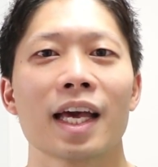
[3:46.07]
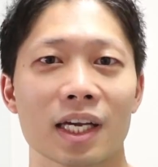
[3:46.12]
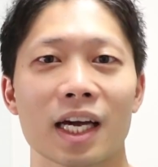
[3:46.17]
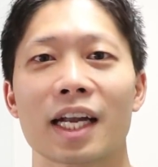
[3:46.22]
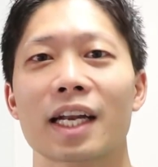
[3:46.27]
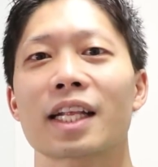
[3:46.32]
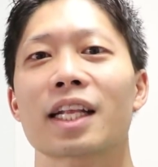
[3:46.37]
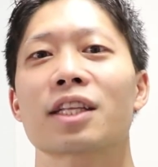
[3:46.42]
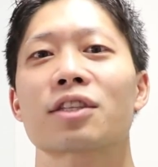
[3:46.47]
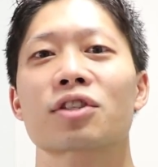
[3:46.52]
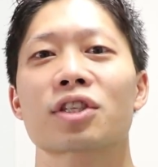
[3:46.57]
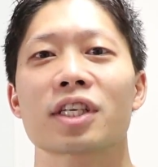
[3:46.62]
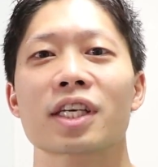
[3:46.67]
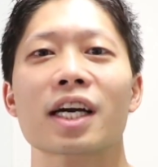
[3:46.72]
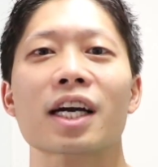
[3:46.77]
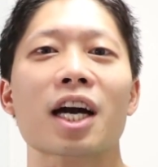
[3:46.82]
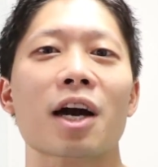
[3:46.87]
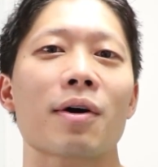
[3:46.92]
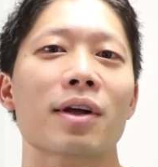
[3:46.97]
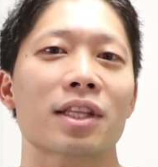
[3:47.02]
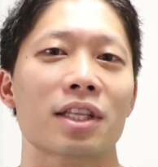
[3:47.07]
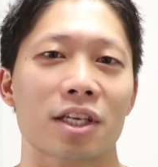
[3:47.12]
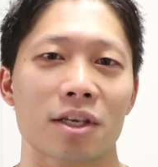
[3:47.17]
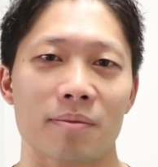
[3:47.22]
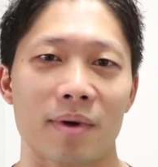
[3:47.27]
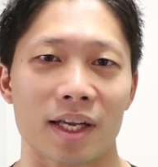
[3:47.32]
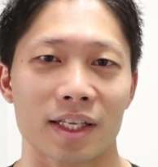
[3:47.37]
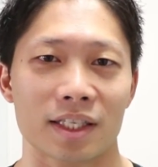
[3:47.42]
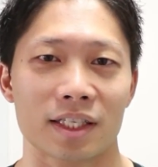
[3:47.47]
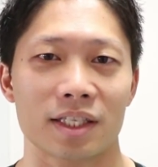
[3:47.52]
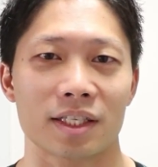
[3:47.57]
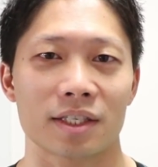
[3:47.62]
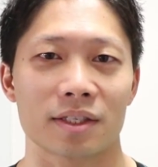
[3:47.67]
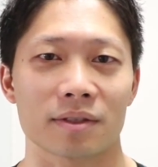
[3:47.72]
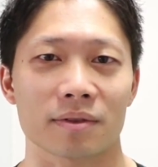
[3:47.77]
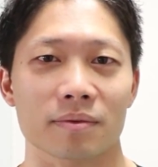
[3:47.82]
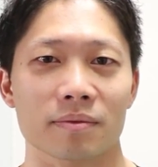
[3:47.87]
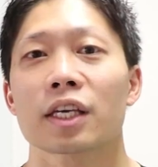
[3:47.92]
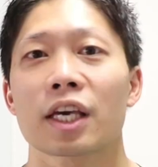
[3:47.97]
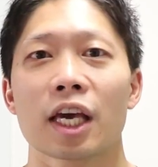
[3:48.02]
体つきが変わってきま
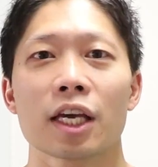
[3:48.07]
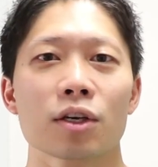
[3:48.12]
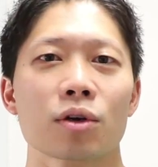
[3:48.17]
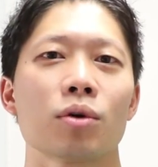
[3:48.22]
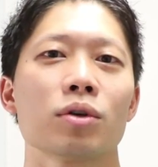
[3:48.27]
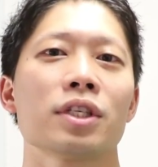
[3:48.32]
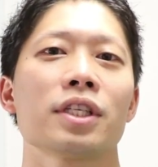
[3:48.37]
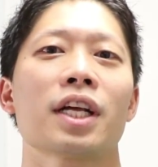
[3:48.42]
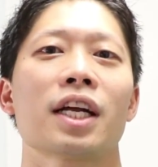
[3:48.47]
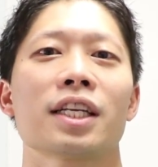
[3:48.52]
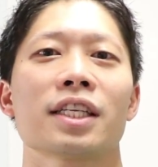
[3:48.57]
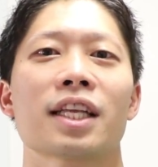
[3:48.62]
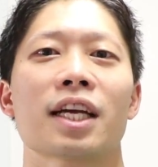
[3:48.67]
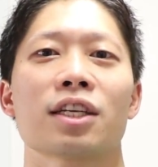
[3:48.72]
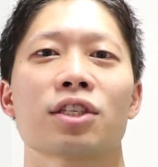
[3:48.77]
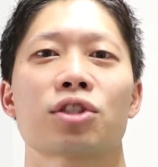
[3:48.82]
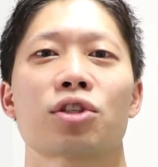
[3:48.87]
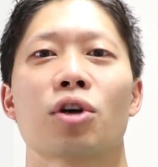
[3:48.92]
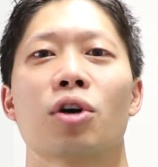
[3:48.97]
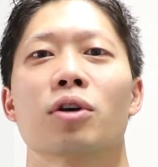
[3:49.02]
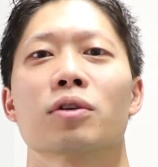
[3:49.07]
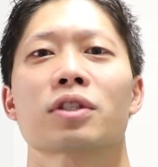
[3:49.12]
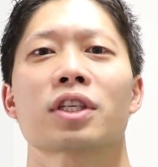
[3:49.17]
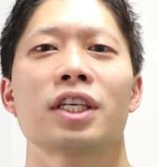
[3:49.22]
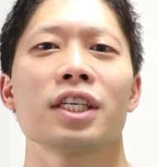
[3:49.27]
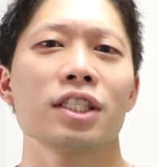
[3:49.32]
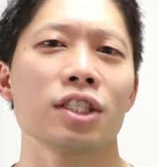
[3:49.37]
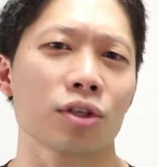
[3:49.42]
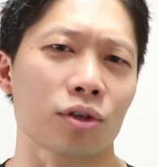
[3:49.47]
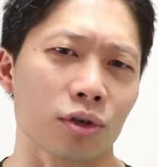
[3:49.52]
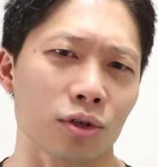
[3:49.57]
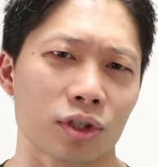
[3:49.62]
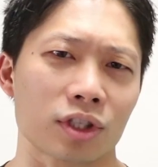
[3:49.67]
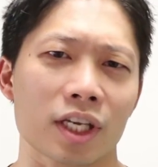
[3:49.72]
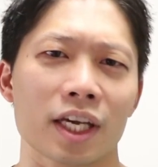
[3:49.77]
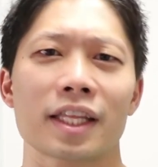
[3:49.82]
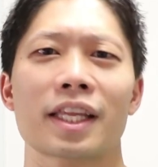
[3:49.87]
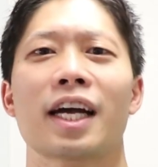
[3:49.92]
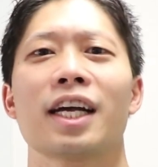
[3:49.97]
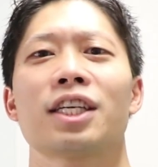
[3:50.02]
す健康になりたい人筋肉を
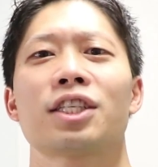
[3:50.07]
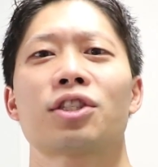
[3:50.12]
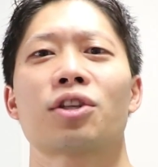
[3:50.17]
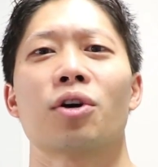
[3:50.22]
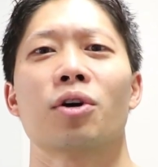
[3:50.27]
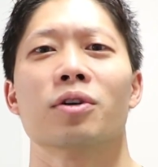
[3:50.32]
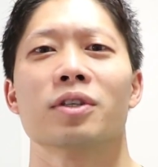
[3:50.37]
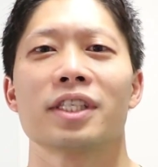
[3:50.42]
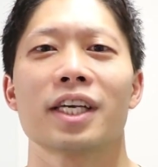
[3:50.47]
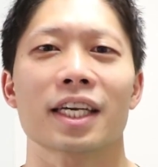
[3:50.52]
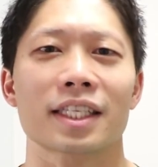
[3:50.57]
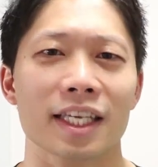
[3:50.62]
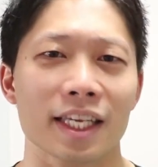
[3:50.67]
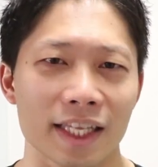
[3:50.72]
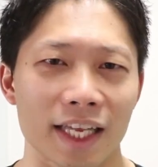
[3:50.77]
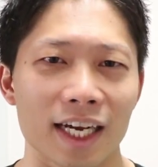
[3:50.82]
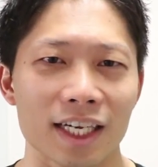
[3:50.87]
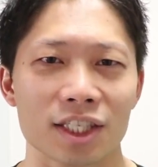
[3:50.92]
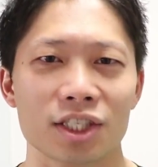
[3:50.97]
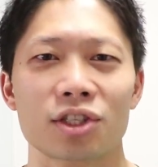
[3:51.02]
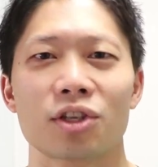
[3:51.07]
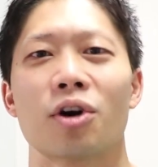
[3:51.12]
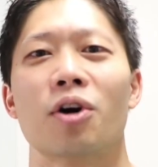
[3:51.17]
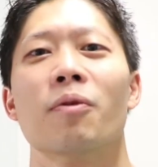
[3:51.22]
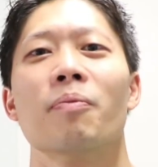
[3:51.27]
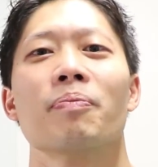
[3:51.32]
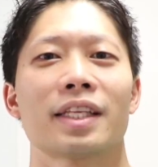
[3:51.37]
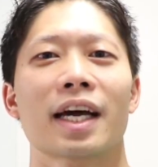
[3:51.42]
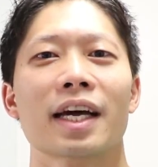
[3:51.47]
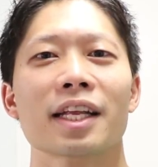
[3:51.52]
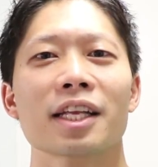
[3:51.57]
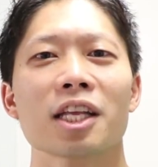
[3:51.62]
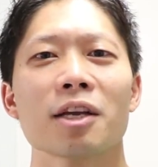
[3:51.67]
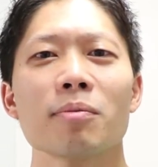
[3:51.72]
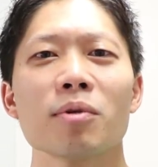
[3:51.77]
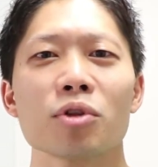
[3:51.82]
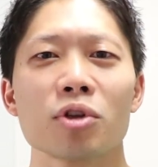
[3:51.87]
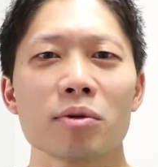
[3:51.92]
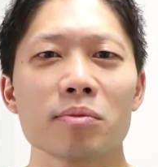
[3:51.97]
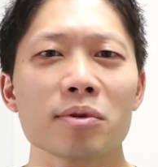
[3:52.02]
つけたい人痩せたい人誰で
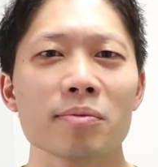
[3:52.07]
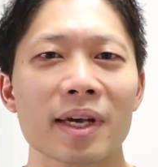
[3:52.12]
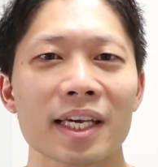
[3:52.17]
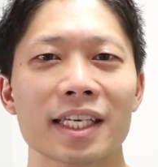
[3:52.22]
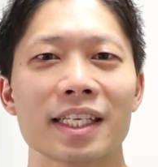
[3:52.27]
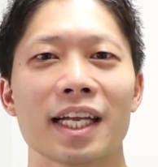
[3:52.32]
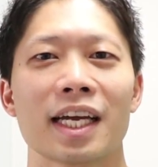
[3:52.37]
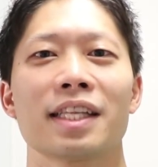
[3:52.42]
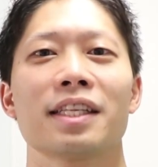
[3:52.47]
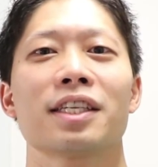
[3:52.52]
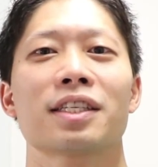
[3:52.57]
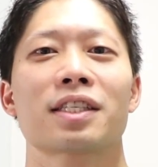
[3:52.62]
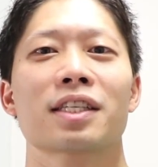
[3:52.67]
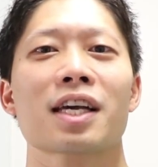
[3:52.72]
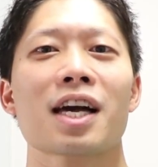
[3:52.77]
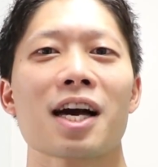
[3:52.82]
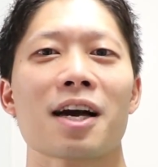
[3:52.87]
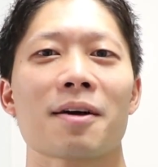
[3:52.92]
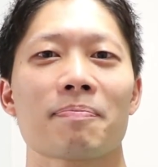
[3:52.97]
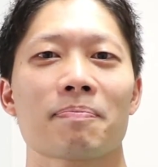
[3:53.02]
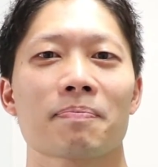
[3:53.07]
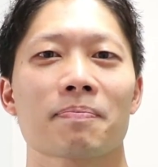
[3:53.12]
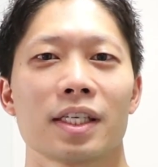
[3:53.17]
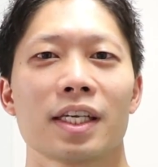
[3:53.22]
も飲むべきなんですが